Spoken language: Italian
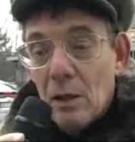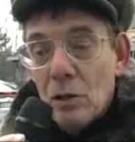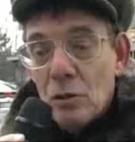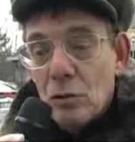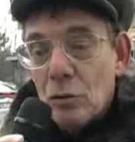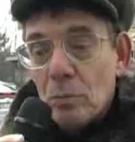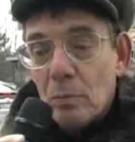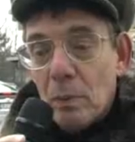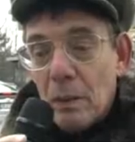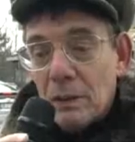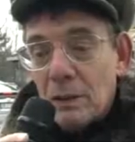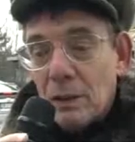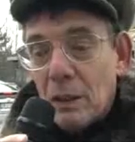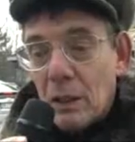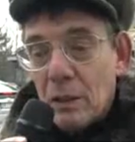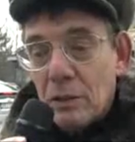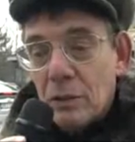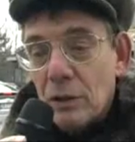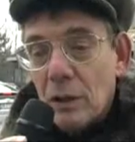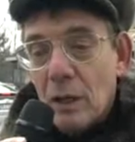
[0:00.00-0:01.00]
su base
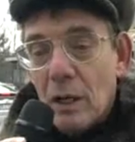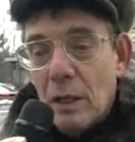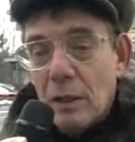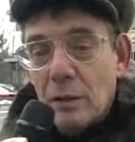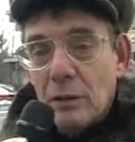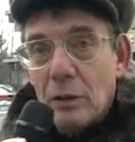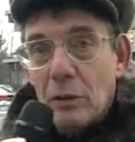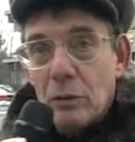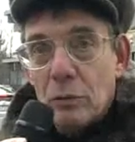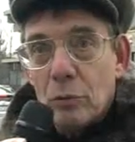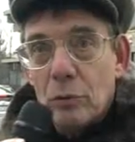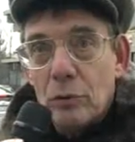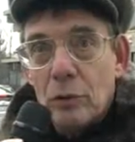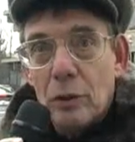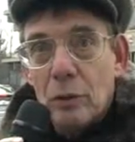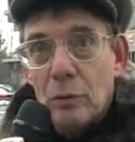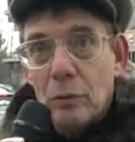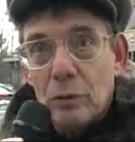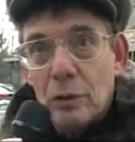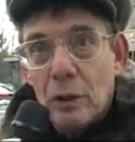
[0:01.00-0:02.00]
razionale è del tutto
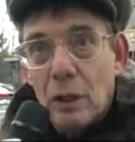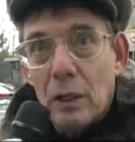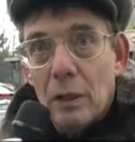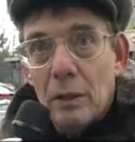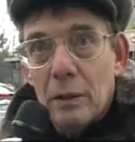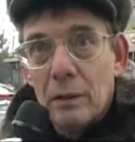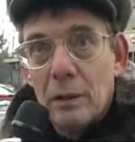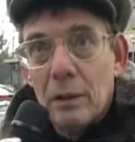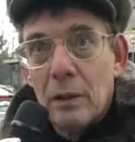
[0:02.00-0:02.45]
inutile.